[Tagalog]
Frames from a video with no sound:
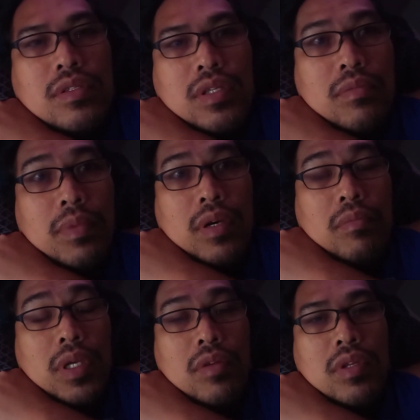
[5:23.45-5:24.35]
Yung iba
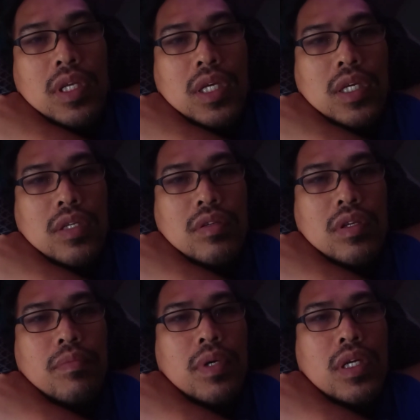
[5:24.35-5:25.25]
mayaw na,
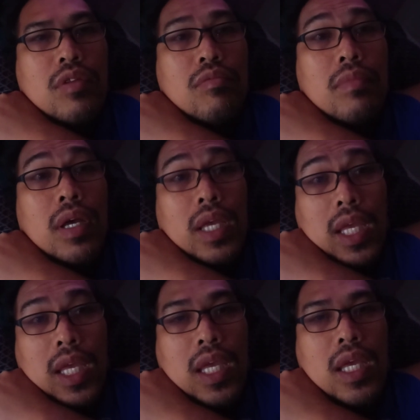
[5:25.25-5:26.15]
yung iba
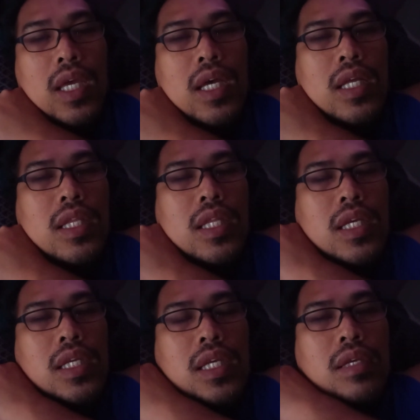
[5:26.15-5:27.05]
lumaki at
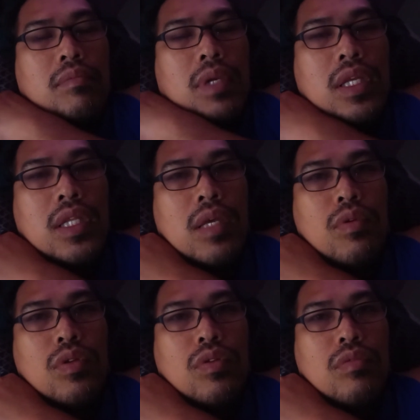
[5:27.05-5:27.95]
naging big time
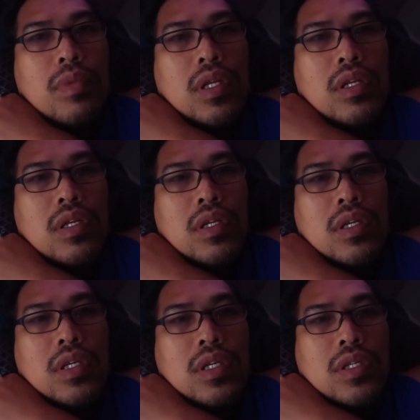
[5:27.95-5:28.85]
YouTuber.
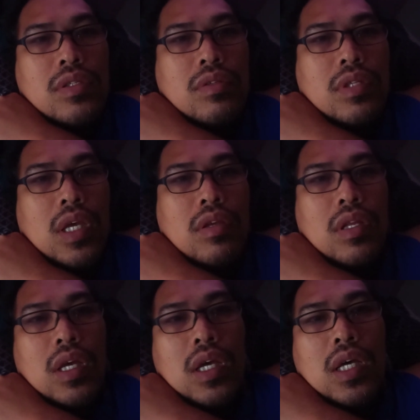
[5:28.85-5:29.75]
So, tayo
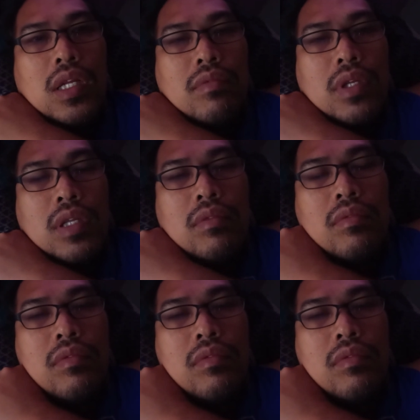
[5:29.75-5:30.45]
nangangarap din.